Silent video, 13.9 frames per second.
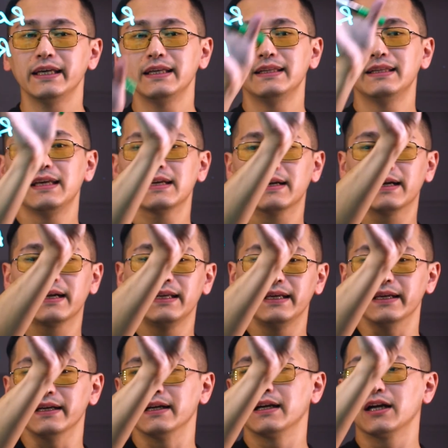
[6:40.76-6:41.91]
и
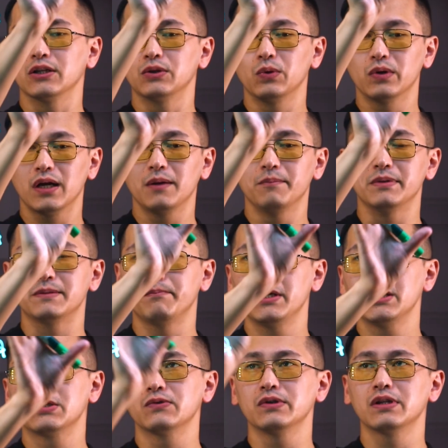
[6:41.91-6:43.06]
нейроглия, которая
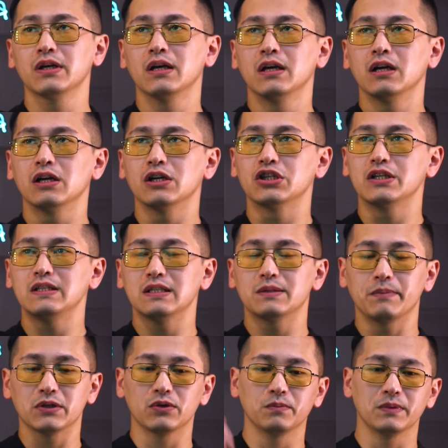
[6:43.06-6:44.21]
обеспечивает
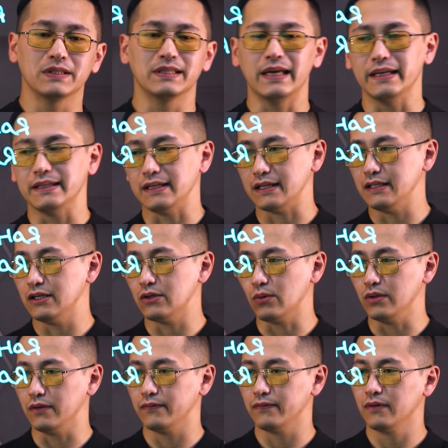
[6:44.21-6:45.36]
жизнеспособность этих
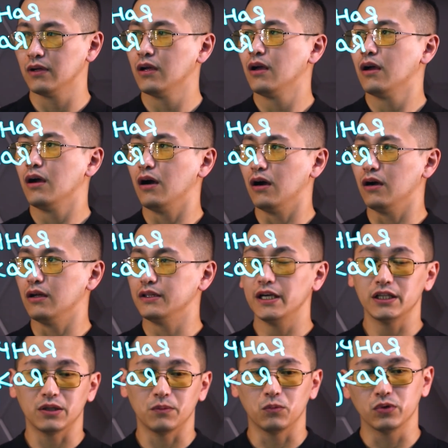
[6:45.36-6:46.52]
нейронов. На
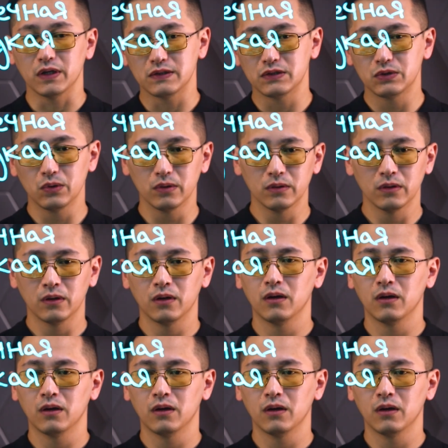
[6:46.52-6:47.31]
этом у нас все.